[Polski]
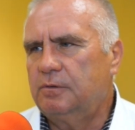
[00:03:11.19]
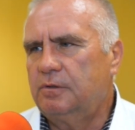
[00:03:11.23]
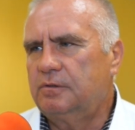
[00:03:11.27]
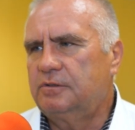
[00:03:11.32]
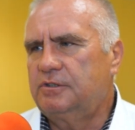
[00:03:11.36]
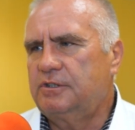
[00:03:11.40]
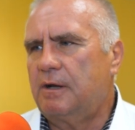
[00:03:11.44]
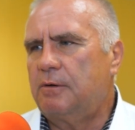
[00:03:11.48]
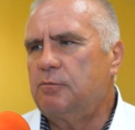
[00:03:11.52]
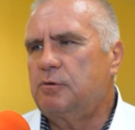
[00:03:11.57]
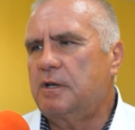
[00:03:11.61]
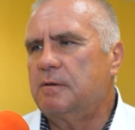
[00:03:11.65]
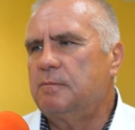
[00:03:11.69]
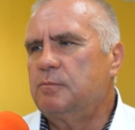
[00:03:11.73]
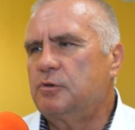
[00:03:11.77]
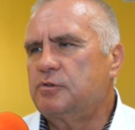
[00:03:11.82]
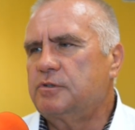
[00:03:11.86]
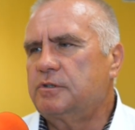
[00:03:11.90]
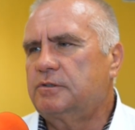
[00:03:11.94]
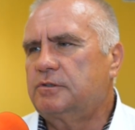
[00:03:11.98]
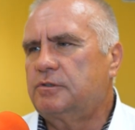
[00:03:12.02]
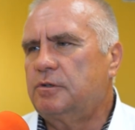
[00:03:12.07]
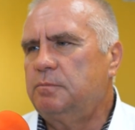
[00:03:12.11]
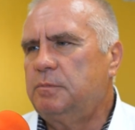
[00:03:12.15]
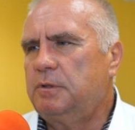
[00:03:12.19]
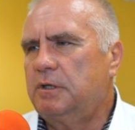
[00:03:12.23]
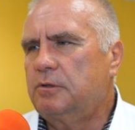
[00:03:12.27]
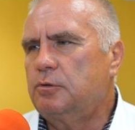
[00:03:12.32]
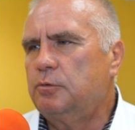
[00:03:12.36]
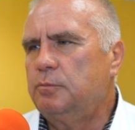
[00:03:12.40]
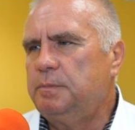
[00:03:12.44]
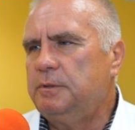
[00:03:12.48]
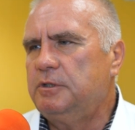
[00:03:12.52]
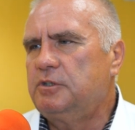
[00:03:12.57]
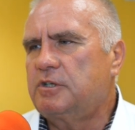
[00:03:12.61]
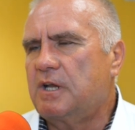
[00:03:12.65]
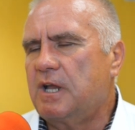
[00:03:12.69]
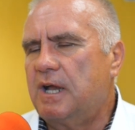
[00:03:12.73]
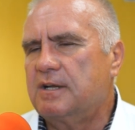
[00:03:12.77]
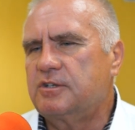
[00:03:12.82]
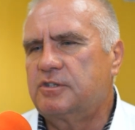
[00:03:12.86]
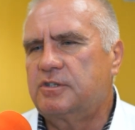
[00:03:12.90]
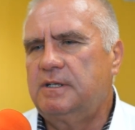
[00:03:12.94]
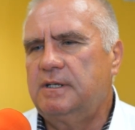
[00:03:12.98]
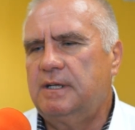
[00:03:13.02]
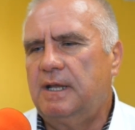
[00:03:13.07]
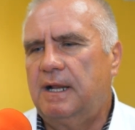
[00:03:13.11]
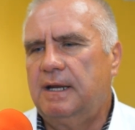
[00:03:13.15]
No, działkę może sobie kupić
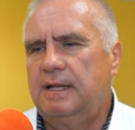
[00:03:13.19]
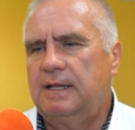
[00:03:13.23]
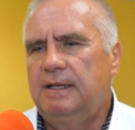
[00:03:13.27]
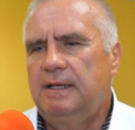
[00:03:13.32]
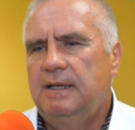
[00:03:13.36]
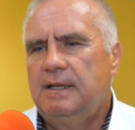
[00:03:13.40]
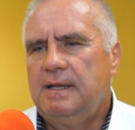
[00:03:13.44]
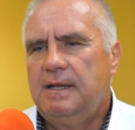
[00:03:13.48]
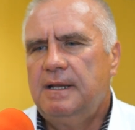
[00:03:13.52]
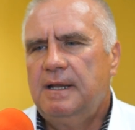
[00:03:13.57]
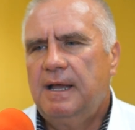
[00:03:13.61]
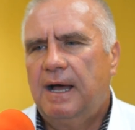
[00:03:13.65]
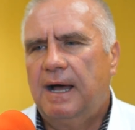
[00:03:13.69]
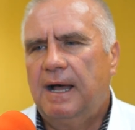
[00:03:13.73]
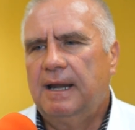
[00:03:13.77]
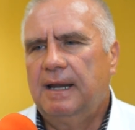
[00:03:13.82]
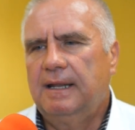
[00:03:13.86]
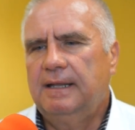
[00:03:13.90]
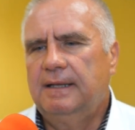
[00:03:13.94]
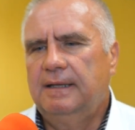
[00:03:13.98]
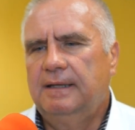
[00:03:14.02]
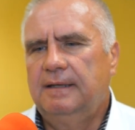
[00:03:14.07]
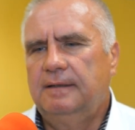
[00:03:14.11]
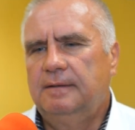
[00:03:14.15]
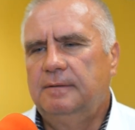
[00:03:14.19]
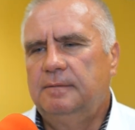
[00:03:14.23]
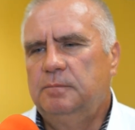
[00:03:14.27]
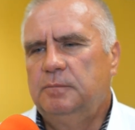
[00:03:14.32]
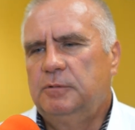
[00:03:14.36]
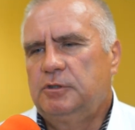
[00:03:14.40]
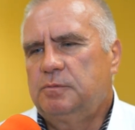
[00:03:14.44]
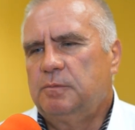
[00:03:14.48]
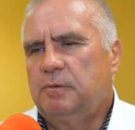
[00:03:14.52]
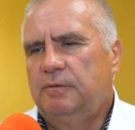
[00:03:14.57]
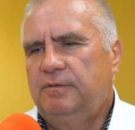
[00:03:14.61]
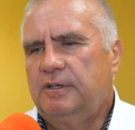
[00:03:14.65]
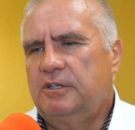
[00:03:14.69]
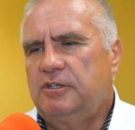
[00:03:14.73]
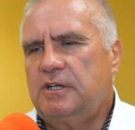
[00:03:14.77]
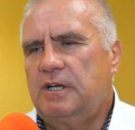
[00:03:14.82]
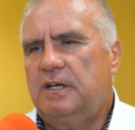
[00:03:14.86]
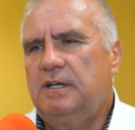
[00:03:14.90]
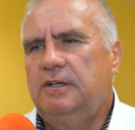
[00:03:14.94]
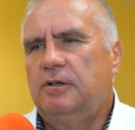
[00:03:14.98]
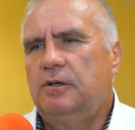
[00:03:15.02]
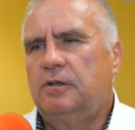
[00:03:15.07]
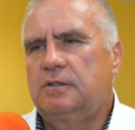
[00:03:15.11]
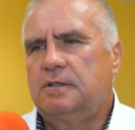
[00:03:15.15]
każdy, ale, ale myśmy
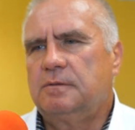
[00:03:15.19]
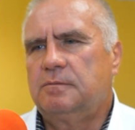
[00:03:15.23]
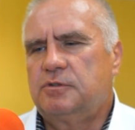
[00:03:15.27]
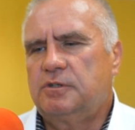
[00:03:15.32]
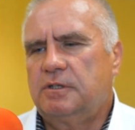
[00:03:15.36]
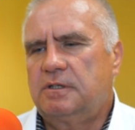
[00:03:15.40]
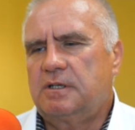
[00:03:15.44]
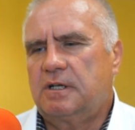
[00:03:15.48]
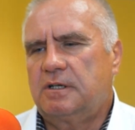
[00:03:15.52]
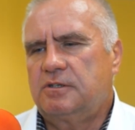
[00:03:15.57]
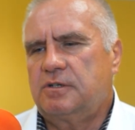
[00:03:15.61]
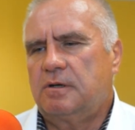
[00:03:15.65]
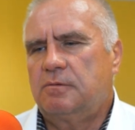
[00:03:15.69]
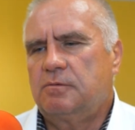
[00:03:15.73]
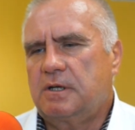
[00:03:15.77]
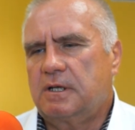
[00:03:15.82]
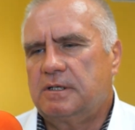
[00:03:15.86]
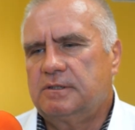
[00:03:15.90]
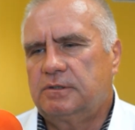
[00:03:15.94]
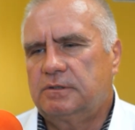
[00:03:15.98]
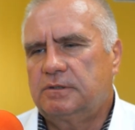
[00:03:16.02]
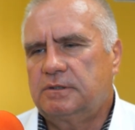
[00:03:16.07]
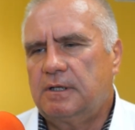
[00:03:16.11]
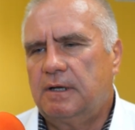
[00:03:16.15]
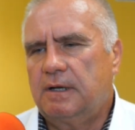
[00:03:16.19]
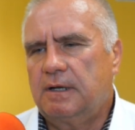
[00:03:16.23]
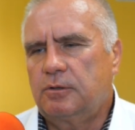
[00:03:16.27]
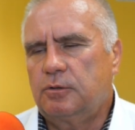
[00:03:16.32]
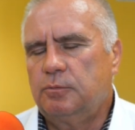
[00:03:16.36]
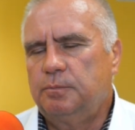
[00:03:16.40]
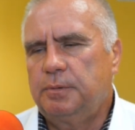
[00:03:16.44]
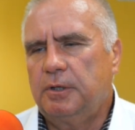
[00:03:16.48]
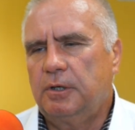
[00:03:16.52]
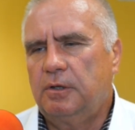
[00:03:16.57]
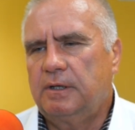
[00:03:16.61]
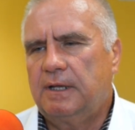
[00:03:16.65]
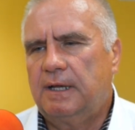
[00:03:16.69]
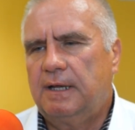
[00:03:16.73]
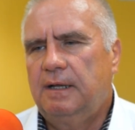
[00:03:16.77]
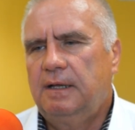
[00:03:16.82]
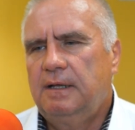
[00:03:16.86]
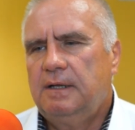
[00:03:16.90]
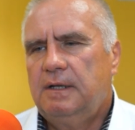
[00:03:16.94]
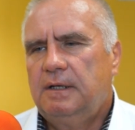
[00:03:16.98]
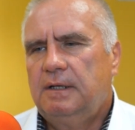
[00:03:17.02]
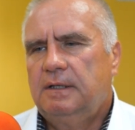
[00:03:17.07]
wiedzieli o tym, że ta działka została kupiona